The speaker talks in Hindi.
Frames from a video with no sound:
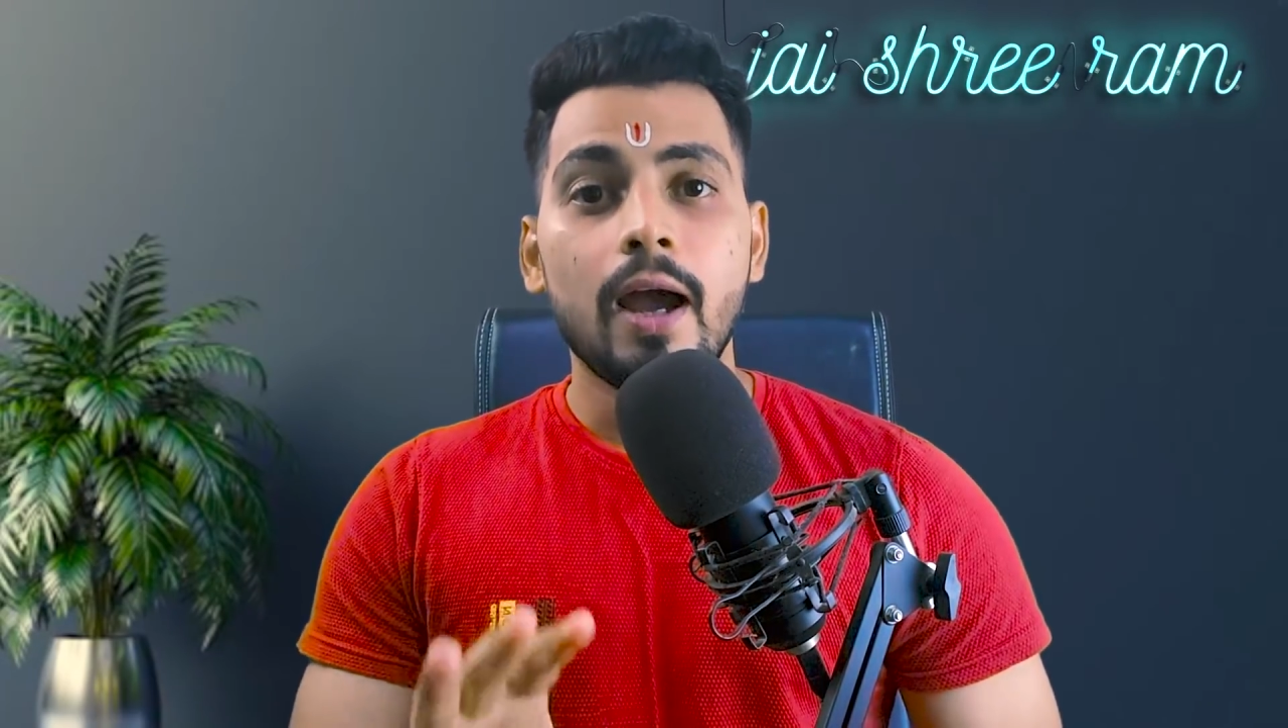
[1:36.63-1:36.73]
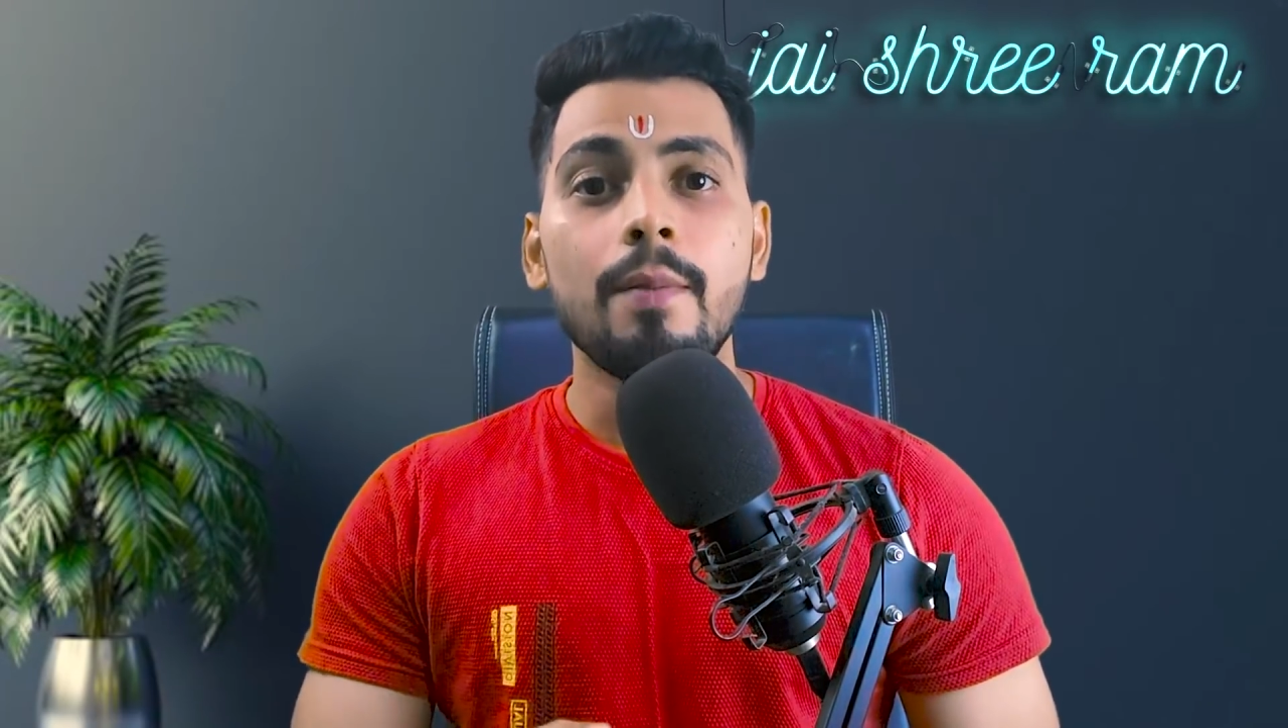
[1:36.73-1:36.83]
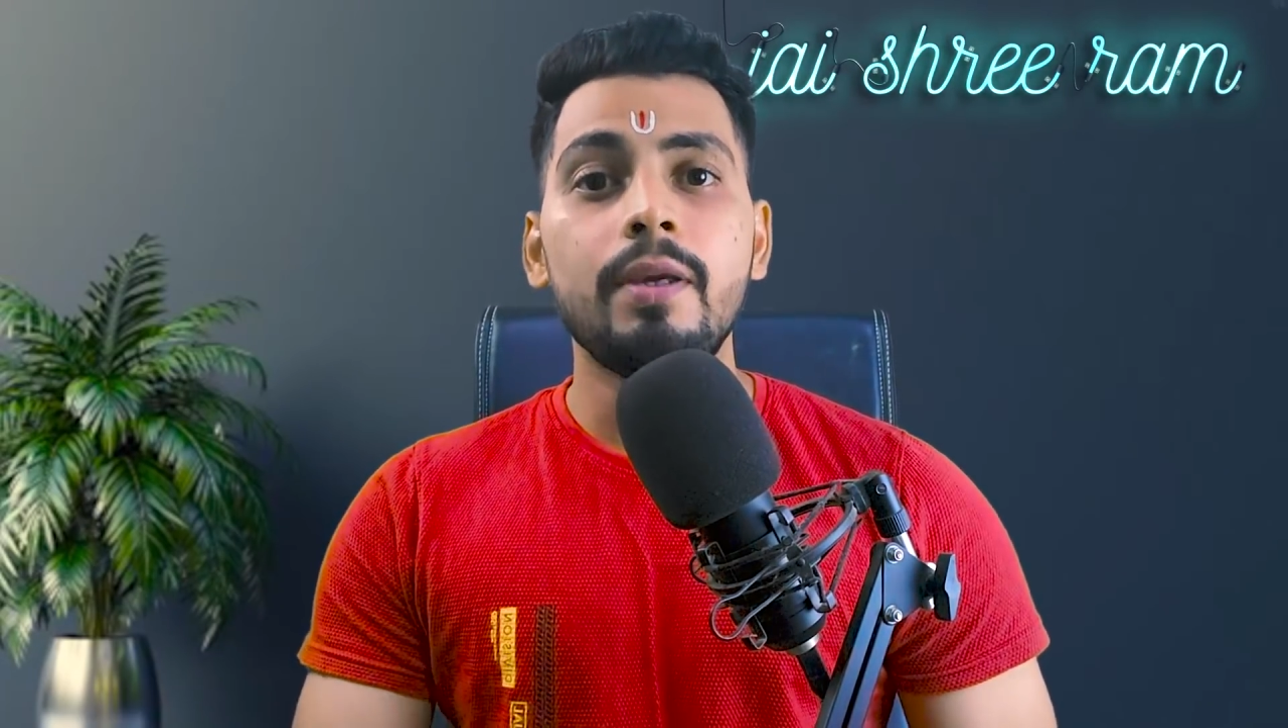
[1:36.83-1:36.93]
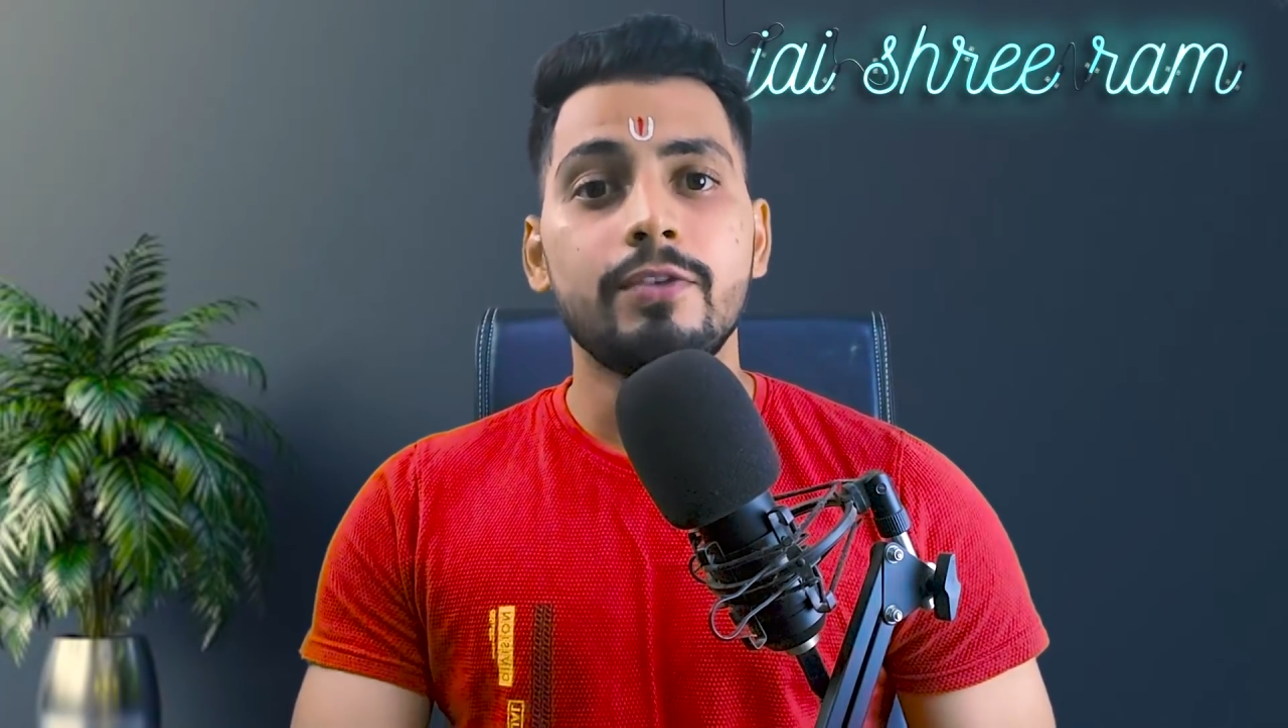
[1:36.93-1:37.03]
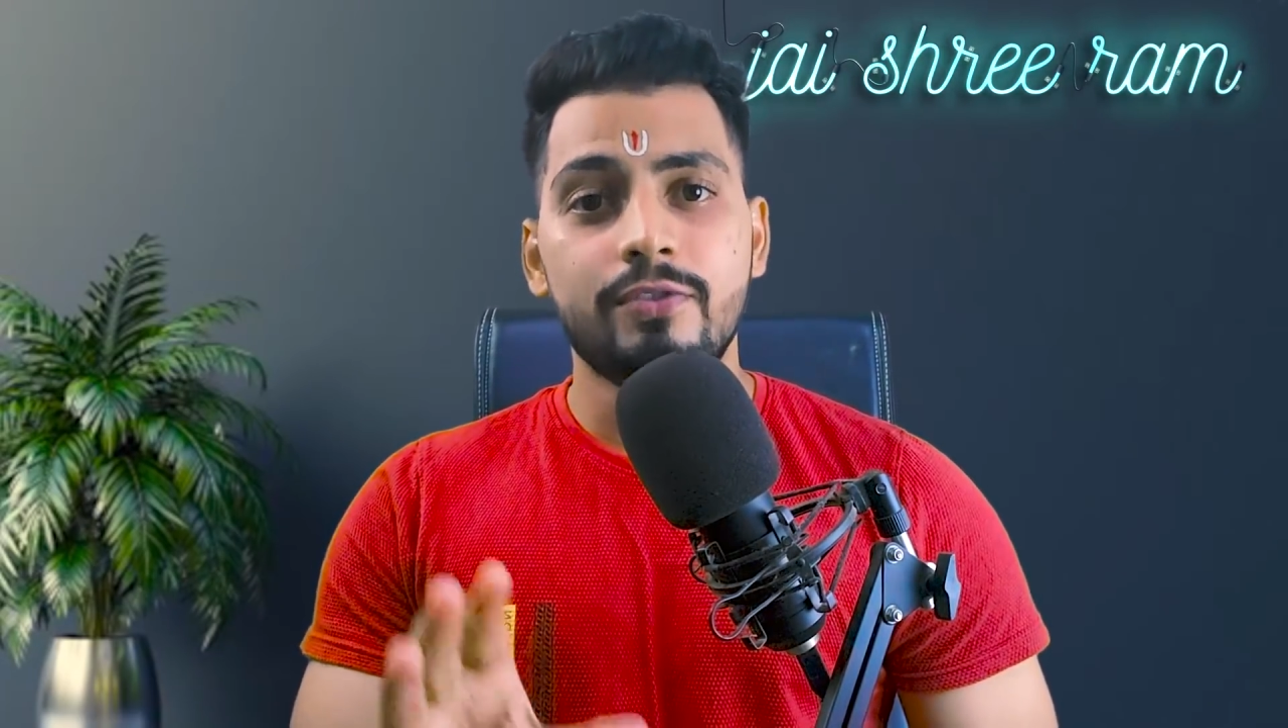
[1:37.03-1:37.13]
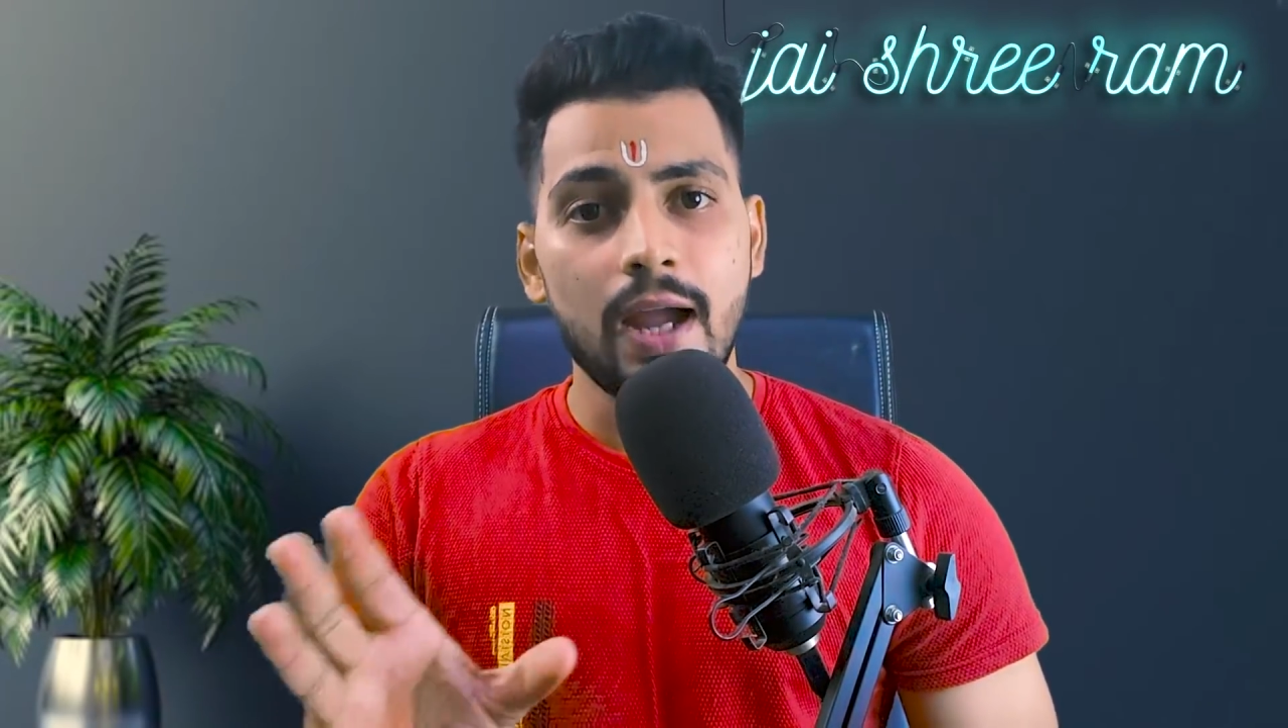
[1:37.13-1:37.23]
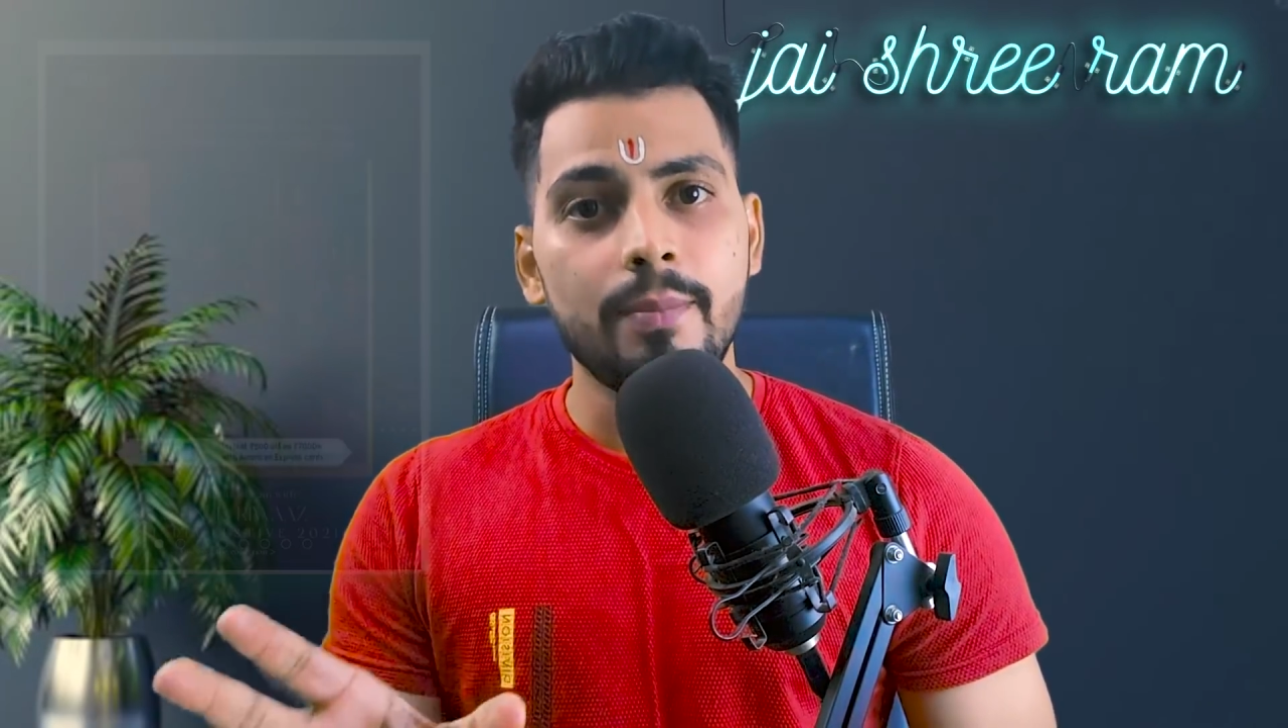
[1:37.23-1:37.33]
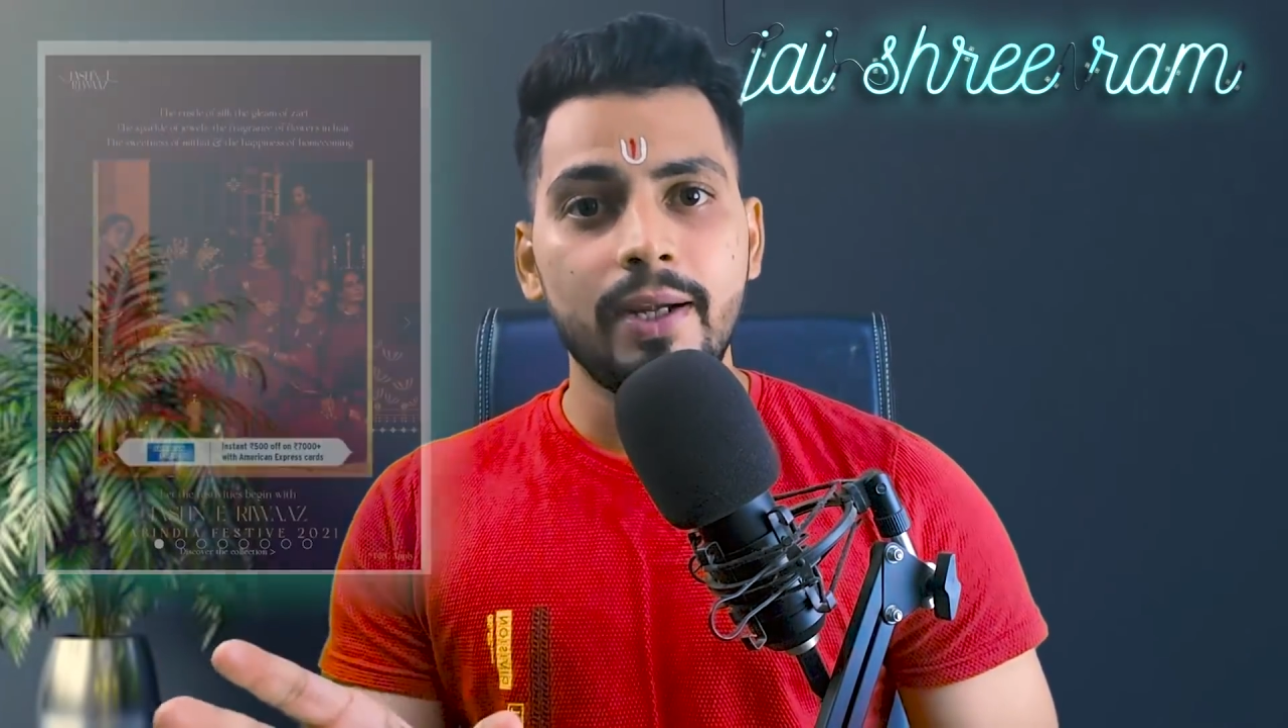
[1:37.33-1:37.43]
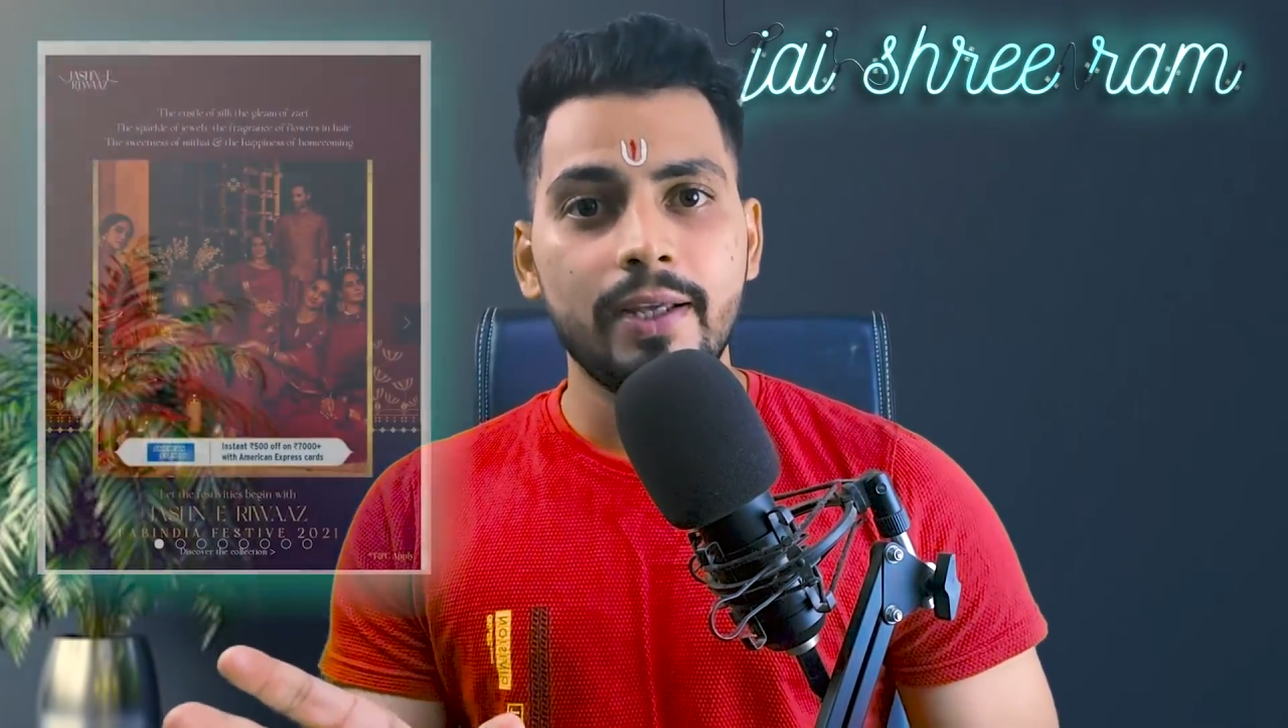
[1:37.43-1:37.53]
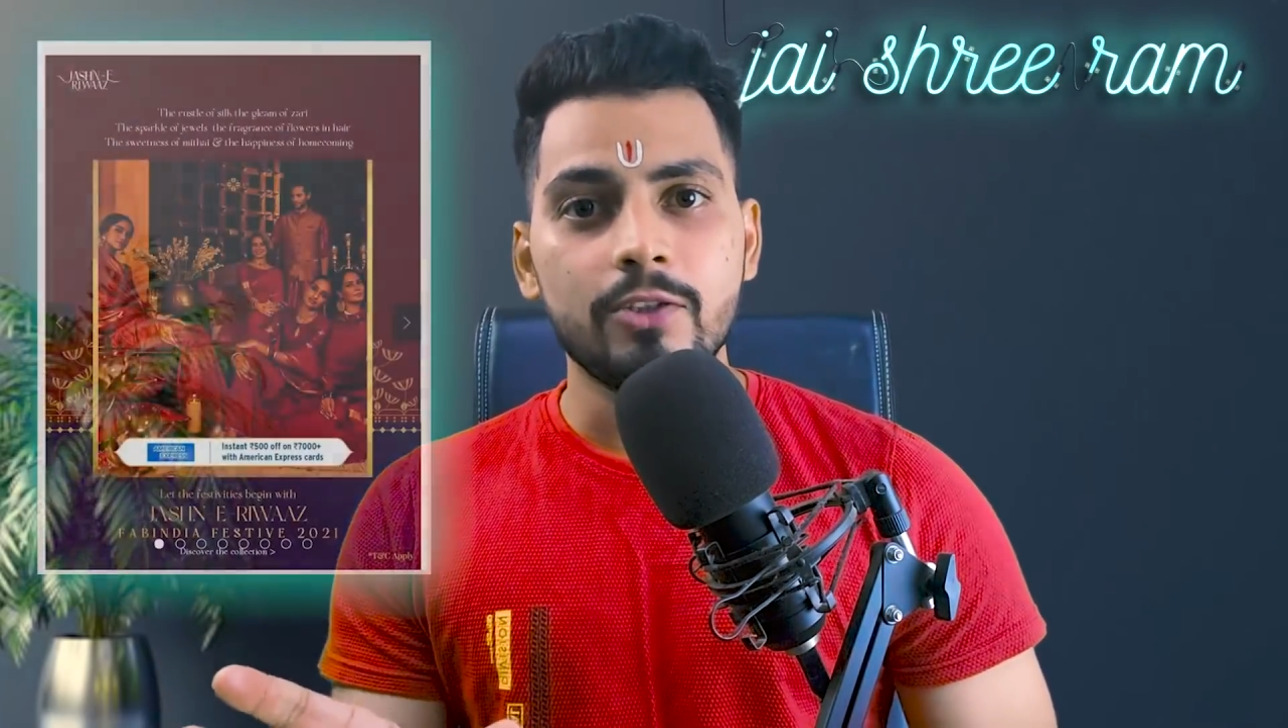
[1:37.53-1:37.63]
अभी
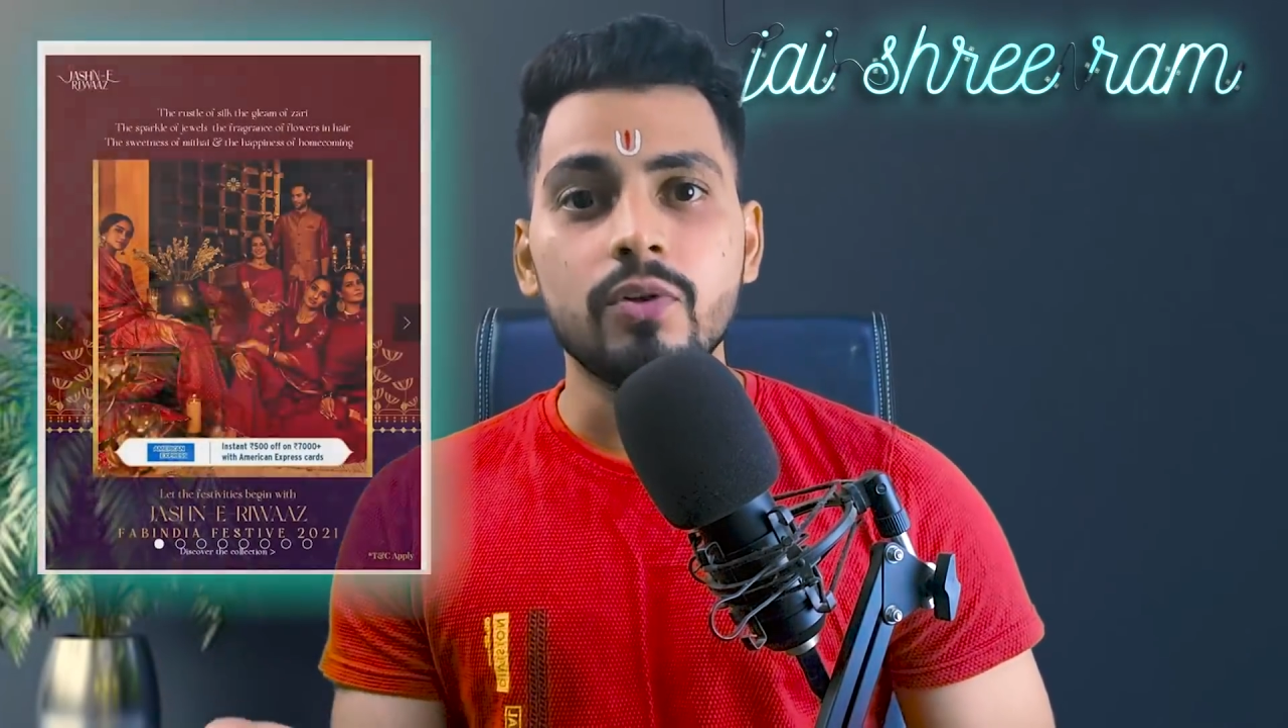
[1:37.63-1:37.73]
फैब इंडिया